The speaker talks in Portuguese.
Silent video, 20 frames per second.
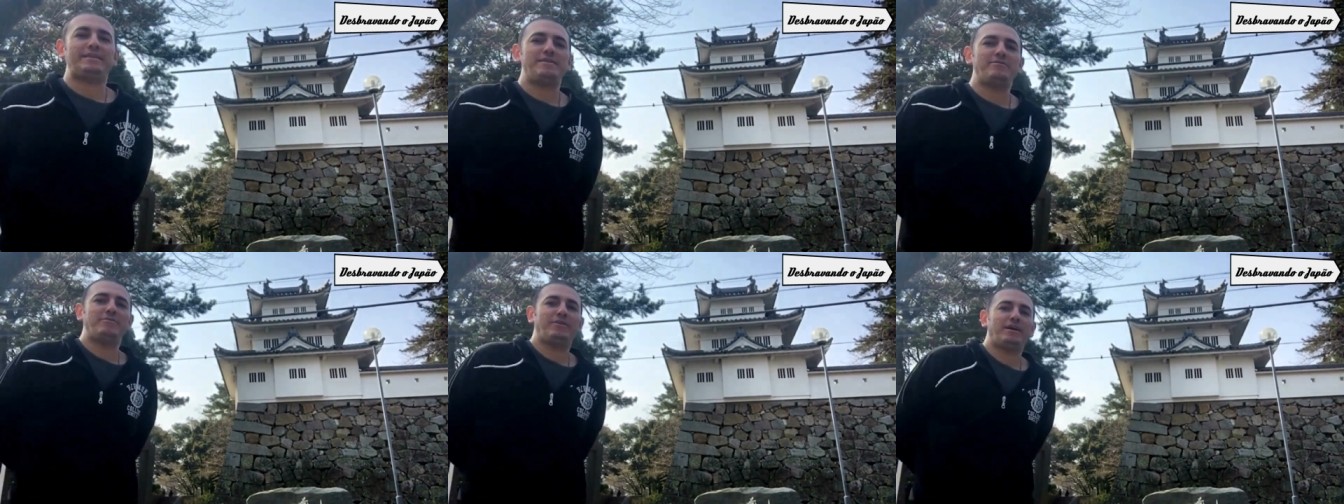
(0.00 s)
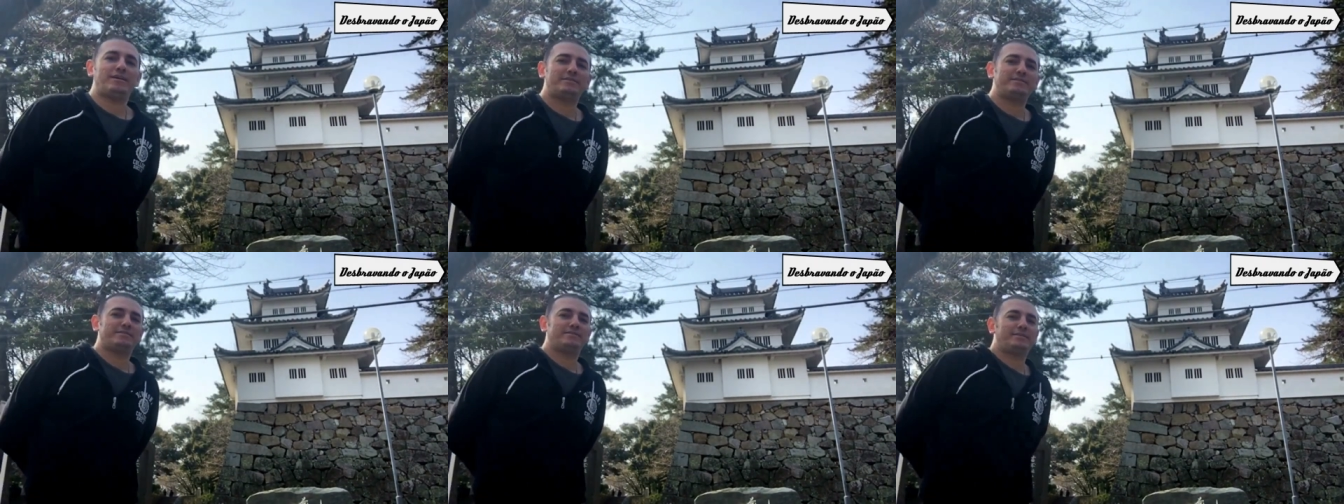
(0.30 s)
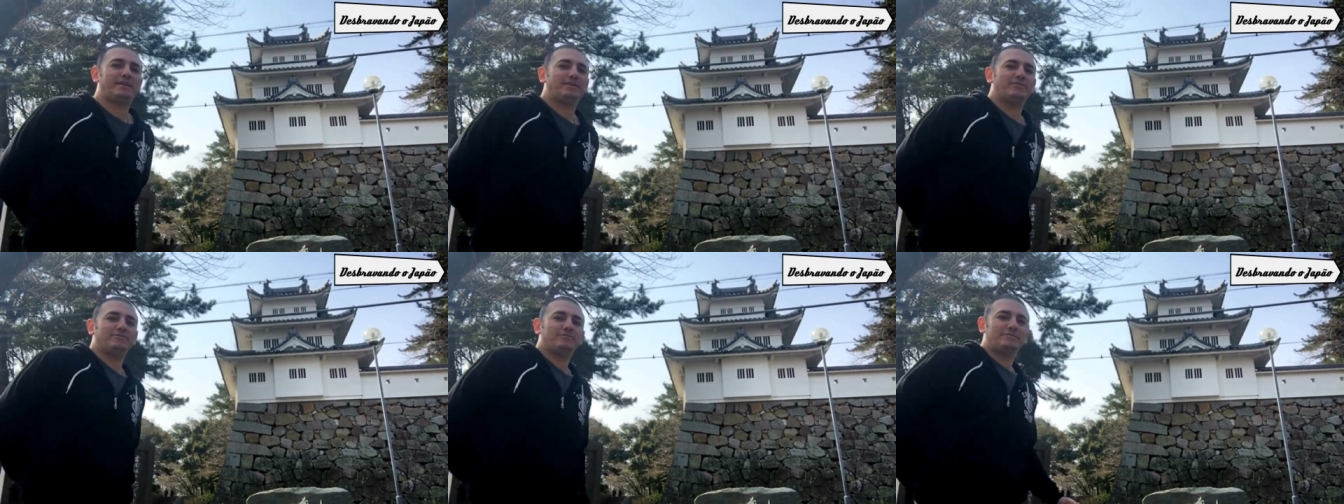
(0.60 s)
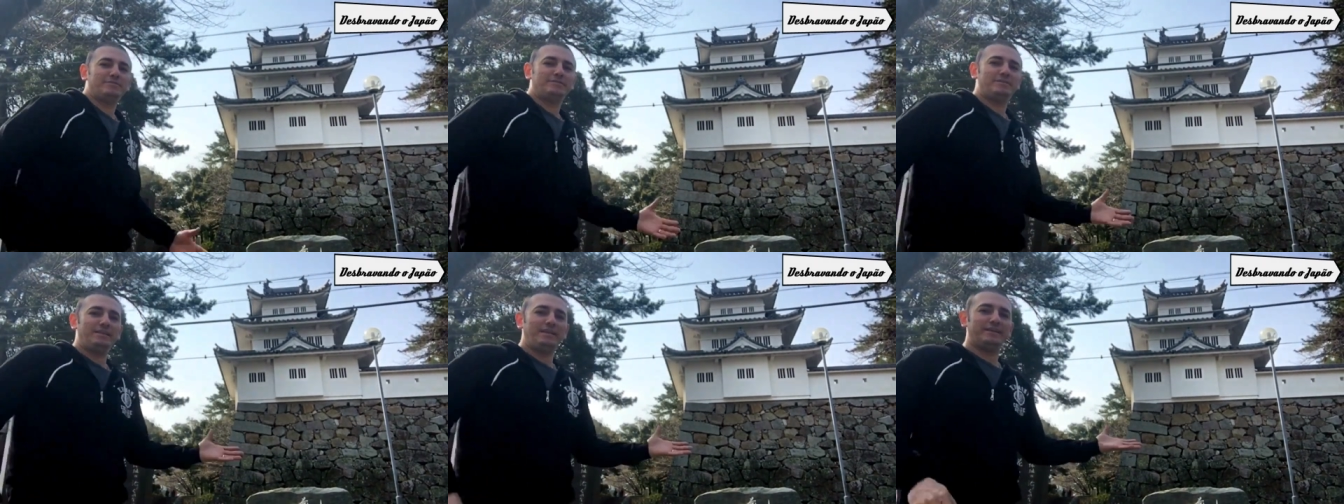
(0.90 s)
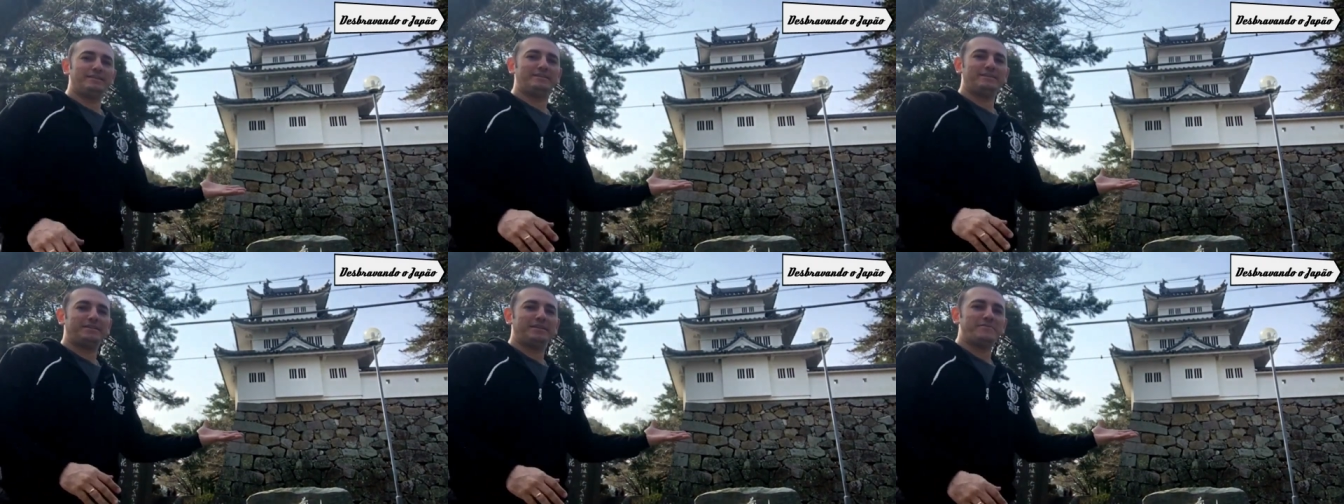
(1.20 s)
que tem um castelo
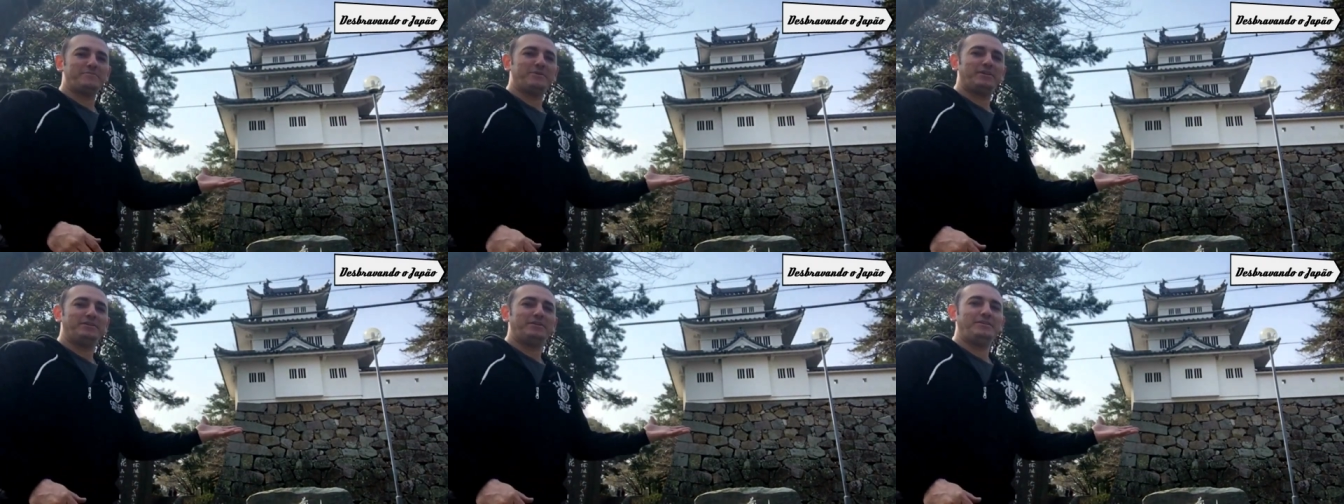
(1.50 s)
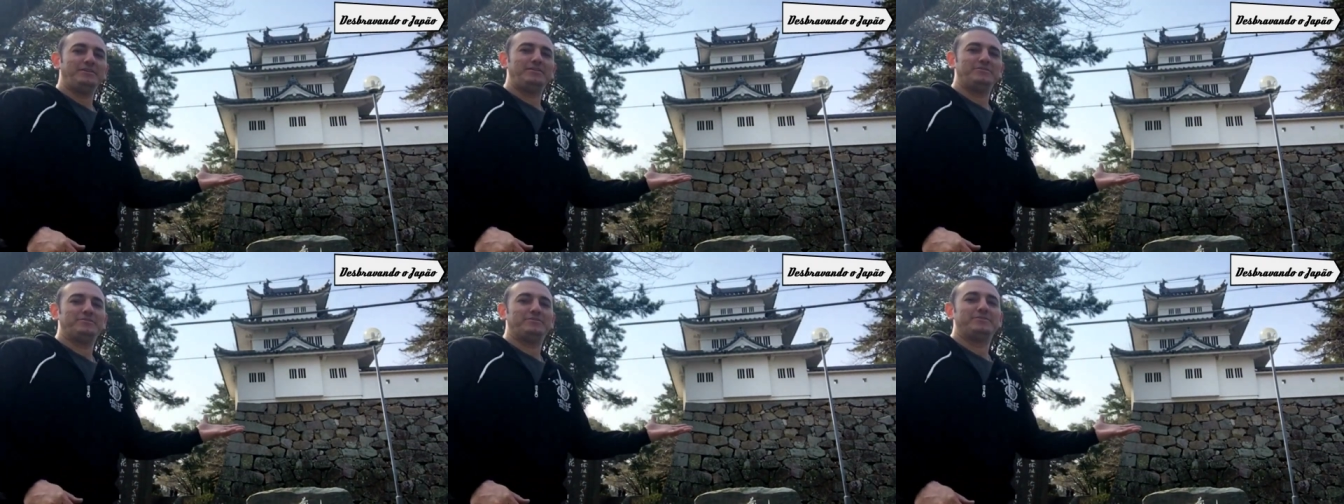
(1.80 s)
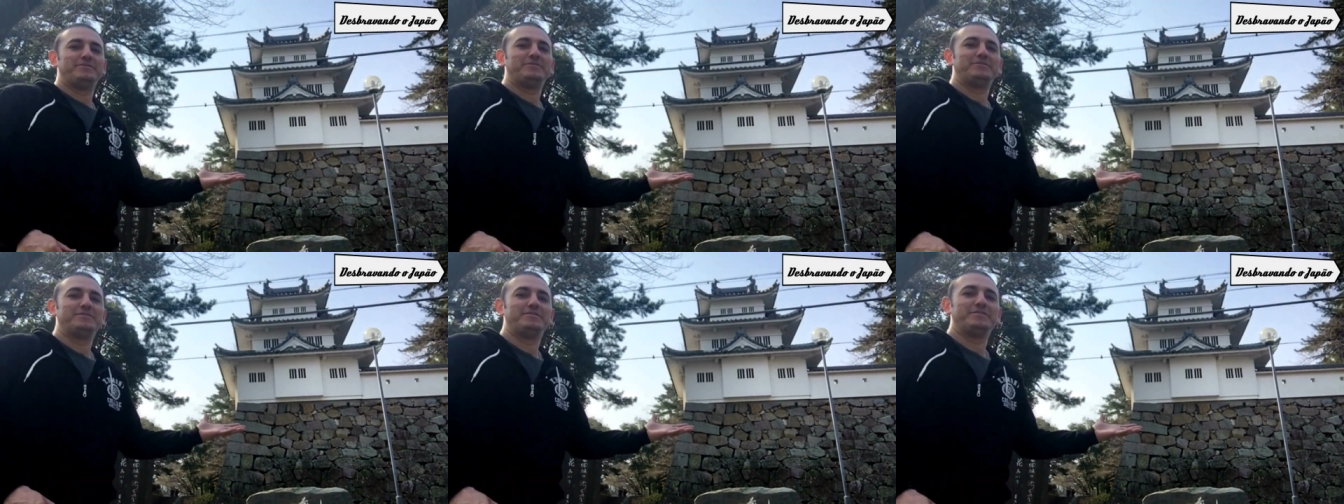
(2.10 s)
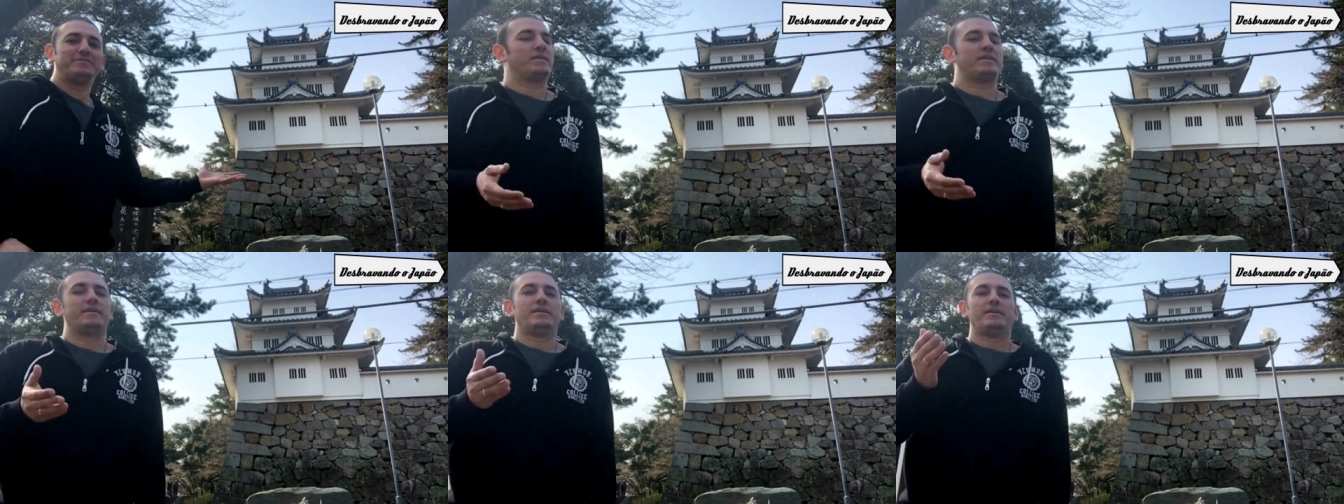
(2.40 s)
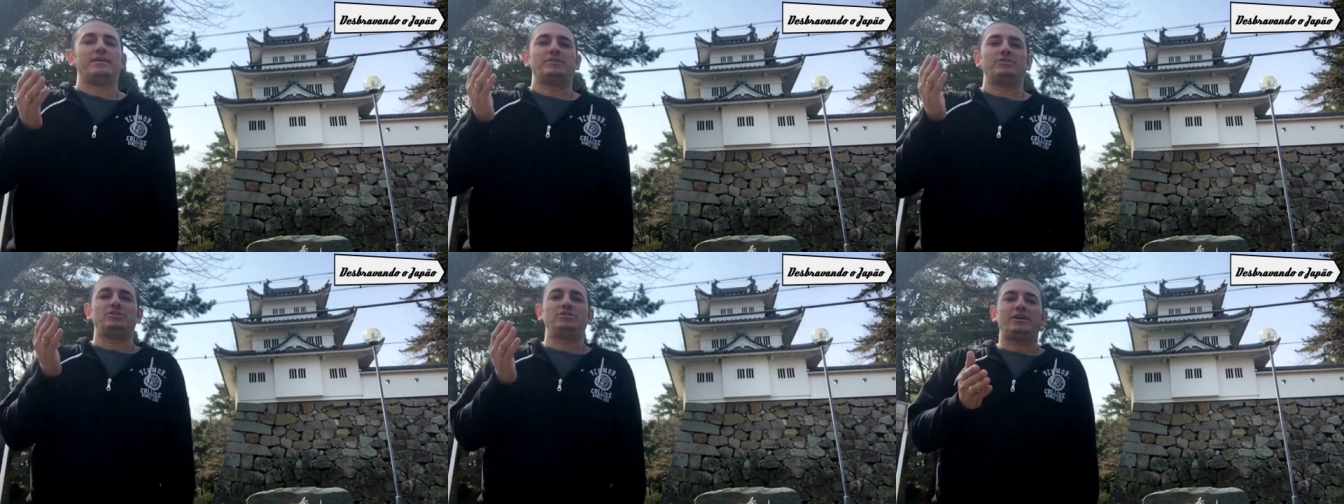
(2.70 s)
desse tamanho,
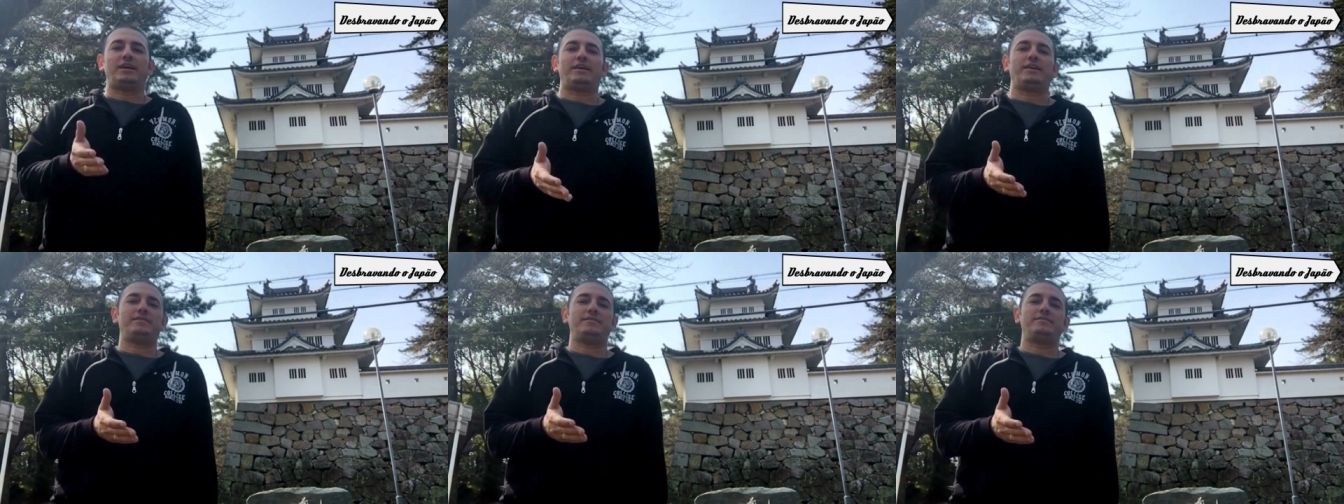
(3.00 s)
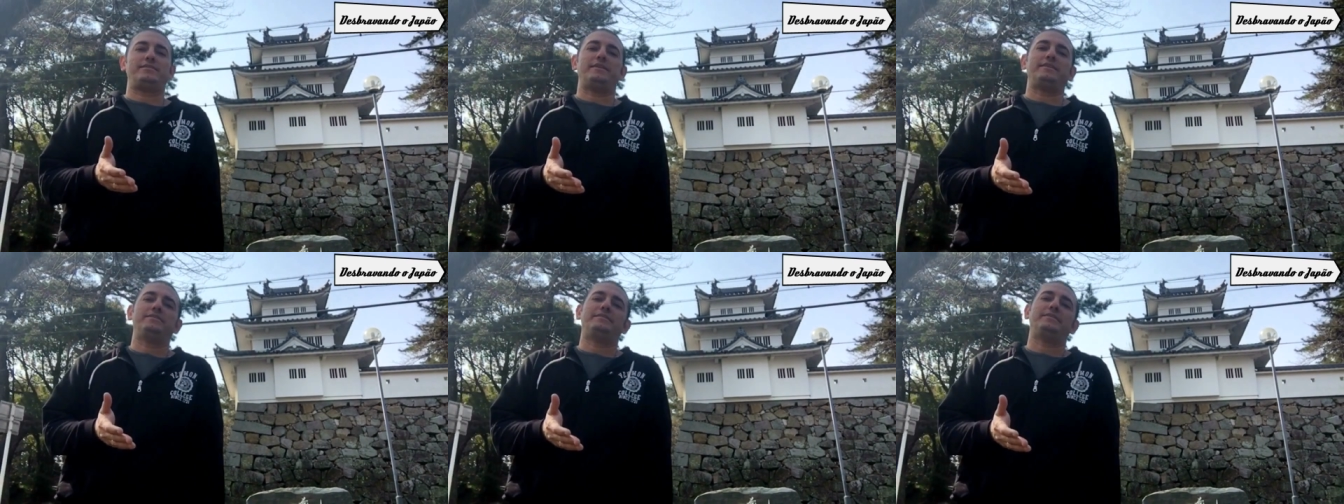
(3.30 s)
já que